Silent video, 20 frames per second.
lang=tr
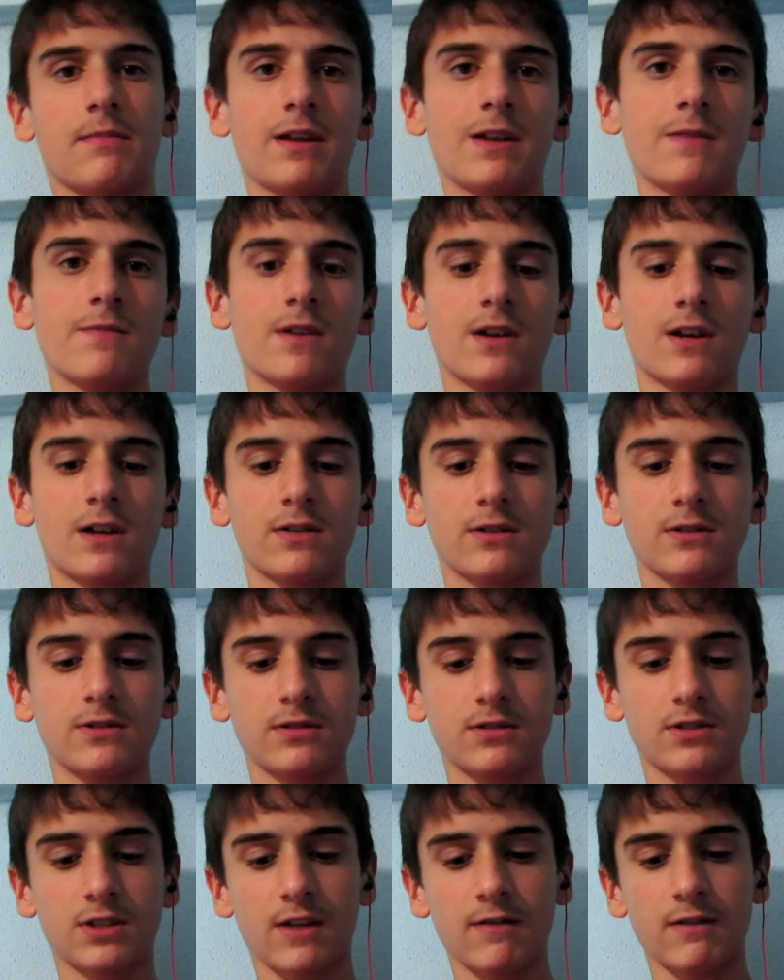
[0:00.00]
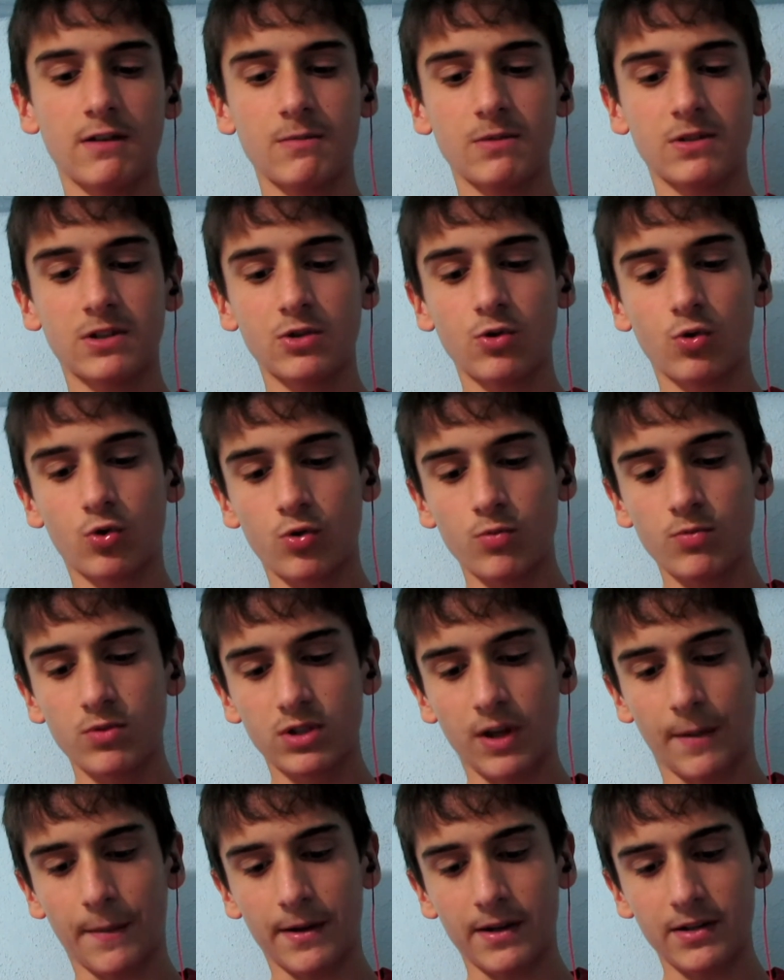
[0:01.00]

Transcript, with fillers: benim yakın çevreminkini okumayacağım.